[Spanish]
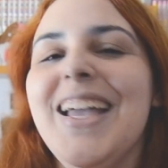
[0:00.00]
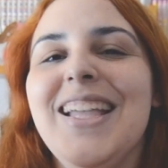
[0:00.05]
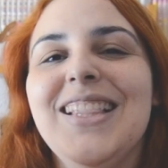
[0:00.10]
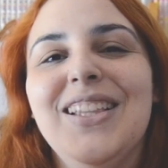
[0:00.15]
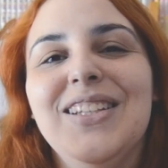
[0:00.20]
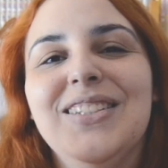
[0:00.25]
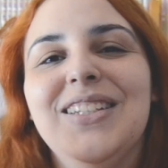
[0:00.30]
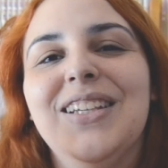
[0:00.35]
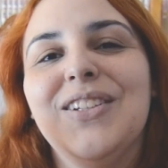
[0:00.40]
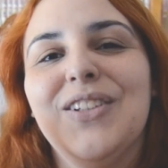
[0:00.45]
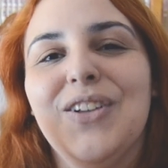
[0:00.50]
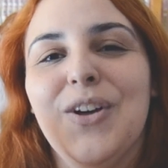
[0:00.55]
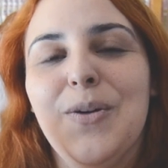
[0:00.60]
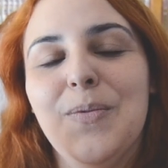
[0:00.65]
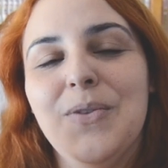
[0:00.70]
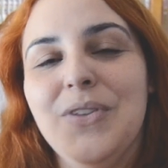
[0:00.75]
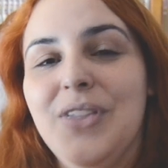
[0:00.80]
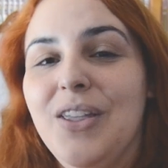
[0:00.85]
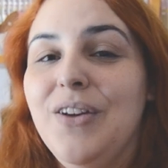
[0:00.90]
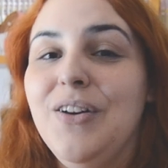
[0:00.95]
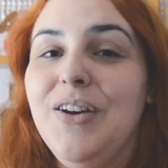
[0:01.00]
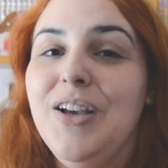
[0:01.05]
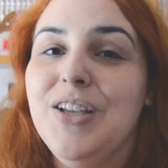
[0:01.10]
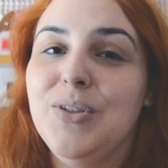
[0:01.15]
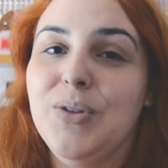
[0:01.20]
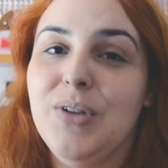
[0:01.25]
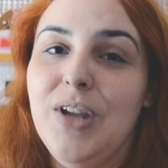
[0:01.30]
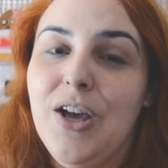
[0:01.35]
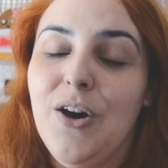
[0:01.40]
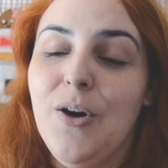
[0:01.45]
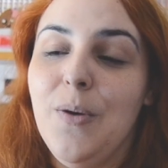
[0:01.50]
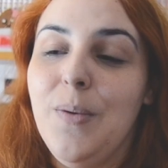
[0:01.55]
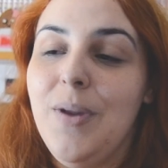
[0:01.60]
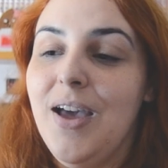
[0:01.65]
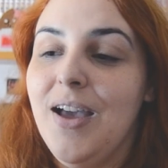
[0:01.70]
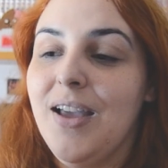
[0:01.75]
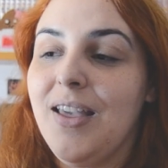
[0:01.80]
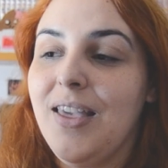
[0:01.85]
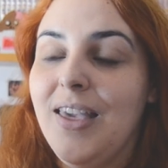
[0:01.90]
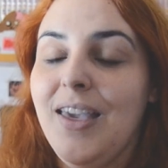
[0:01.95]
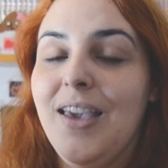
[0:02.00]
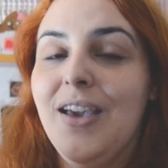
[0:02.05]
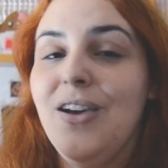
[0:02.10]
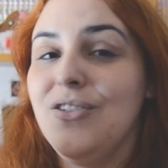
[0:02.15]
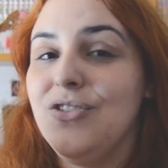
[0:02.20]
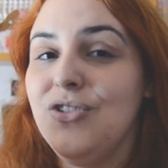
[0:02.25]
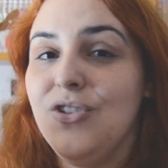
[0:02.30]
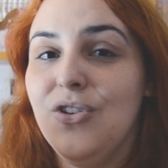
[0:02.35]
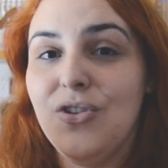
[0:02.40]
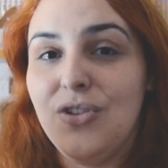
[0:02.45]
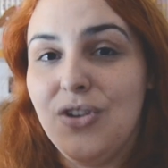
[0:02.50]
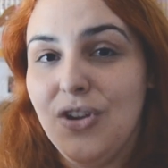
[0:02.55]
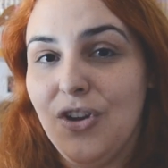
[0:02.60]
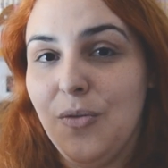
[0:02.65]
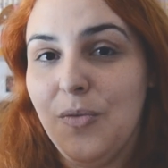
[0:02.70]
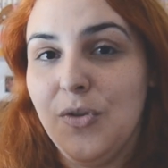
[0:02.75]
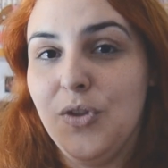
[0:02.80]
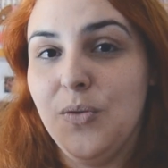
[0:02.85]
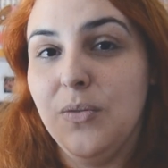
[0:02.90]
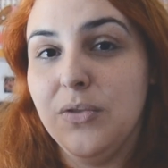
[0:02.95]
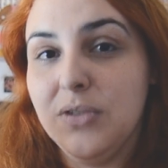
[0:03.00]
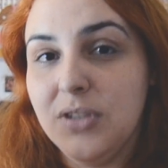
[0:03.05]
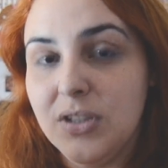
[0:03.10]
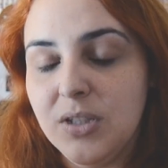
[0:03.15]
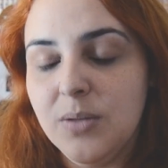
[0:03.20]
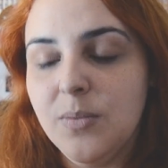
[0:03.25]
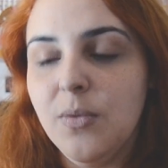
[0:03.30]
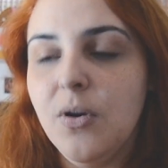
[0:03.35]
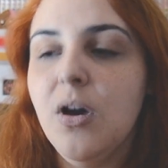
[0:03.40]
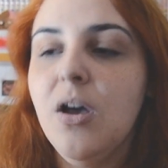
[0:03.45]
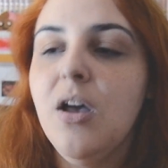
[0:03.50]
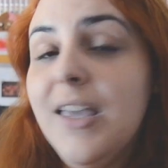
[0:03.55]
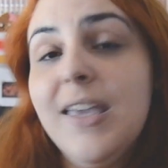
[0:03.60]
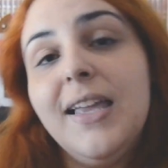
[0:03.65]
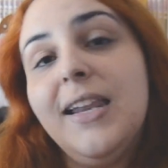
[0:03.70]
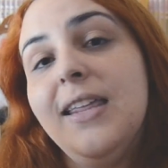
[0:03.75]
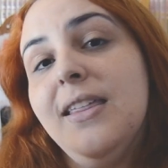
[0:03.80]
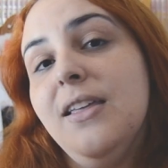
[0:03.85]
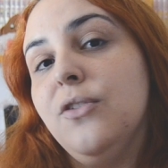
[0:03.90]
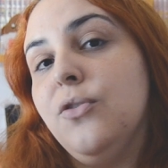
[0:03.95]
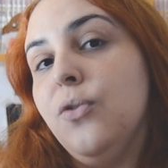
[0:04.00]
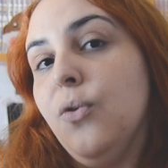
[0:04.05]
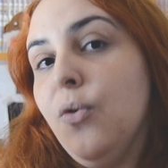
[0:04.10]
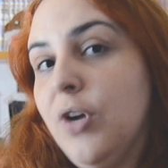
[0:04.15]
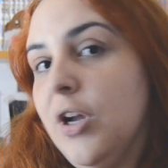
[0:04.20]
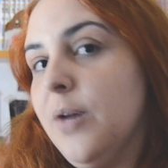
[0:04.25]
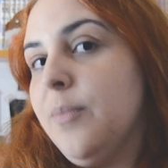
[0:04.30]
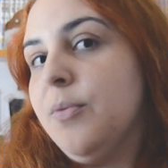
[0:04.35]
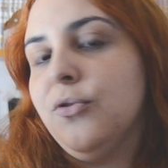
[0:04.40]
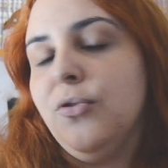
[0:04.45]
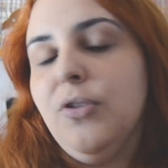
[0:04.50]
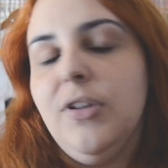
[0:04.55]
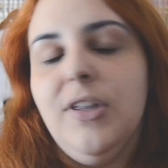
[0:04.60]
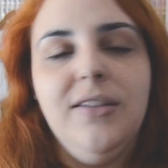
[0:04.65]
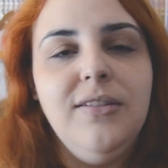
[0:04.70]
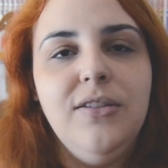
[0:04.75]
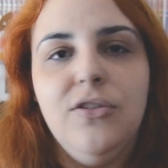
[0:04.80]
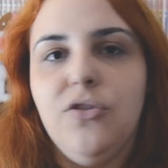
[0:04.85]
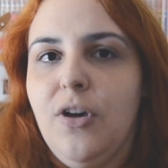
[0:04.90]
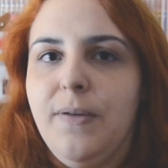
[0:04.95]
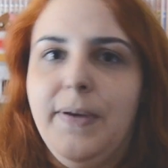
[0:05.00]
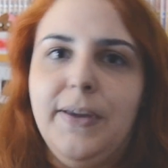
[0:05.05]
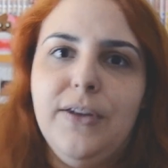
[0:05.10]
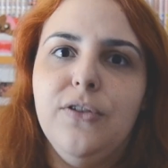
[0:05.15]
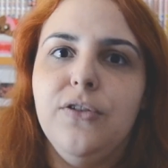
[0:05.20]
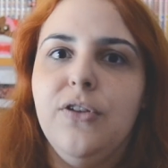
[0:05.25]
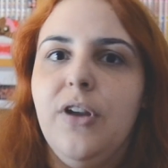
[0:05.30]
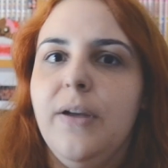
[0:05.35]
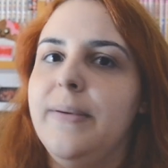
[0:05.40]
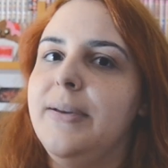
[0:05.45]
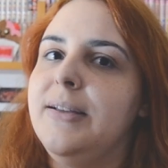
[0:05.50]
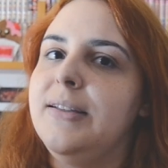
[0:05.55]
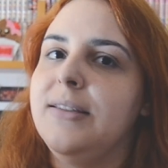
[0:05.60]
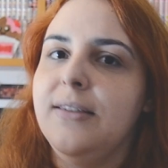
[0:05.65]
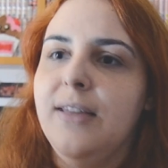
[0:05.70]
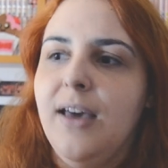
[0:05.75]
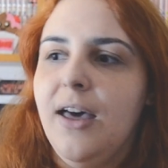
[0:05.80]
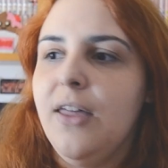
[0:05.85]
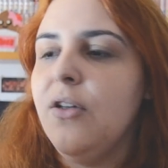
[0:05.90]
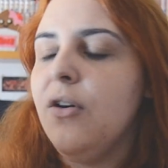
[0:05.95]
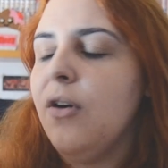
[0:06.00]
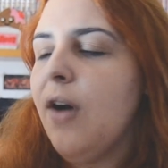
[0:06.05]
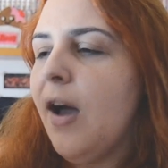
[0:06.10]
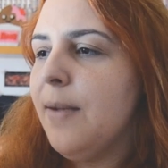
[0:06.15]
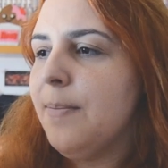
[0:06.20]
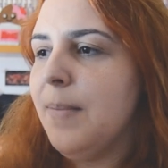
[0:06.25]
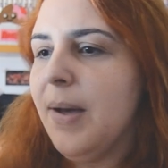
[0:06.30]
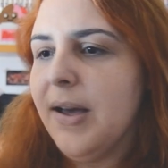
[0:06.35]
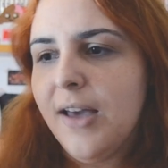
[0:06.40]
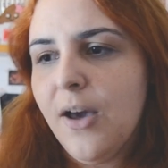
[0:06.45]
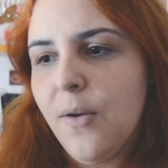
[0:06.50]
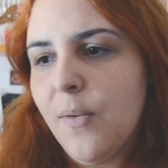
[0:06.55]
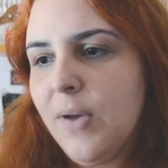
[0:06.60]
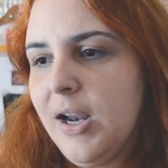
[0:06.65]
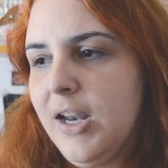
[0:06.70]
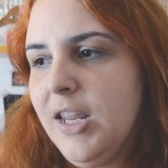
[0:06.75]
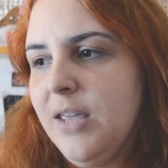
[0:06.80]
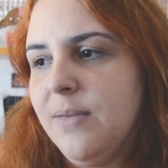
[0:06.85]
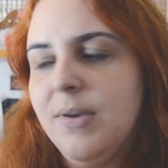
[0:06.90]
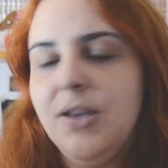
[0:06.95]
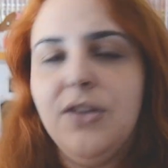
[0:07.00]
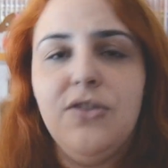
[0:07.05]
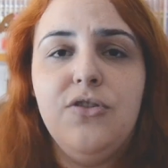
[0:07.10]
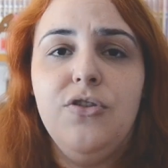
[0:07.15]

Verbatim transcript: Entonces, como os digo, es una obra que yo os recomiendo muchísimo y que le deis una oportunidad si todavía no lo habéis dado al manga o al anime.